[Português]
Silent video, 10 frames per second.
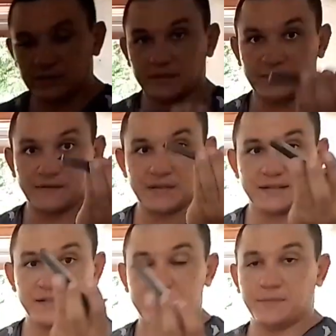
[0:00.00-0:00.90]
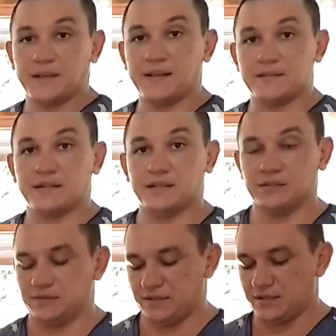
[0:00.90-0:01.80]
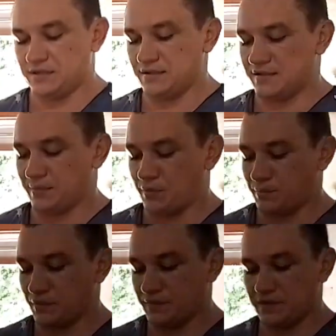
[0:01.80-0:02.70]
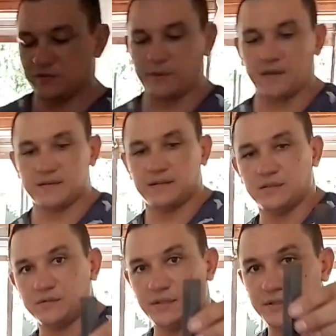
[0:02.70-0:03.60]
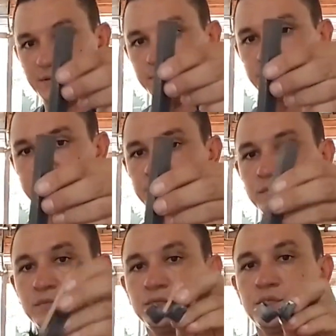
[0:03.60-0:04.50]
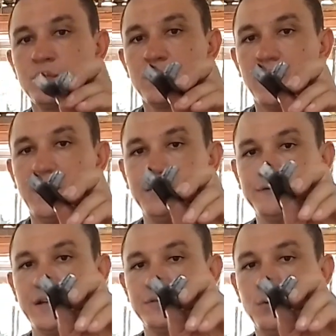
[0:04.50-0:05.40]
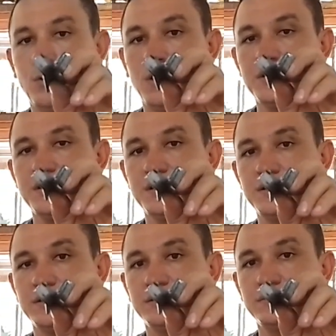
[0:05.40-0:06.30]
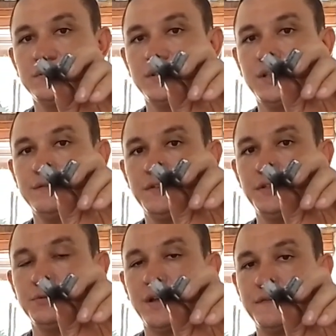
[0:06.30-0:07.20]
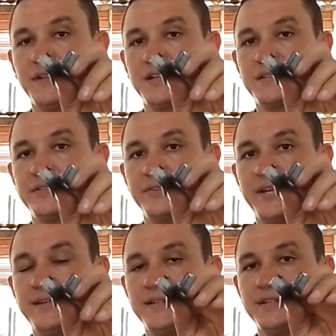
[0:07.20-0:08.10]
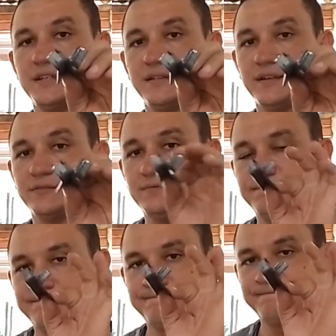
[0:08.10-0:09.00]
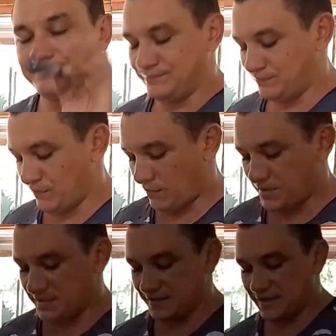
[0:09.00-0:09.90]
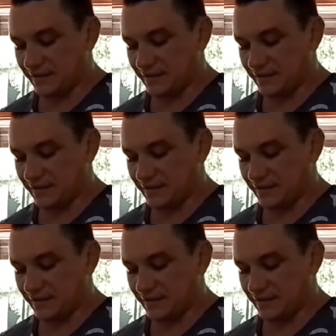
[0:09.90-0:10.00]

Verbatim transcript: galera, vai ser esse pedaço de cantoneira aqui. Sempre aproveita esse pedaço de cantoneira, ó. Aí eu faço um corte aqui, ó. E viro. Aí fica essas orelhinhas aqui, então... Não precisa você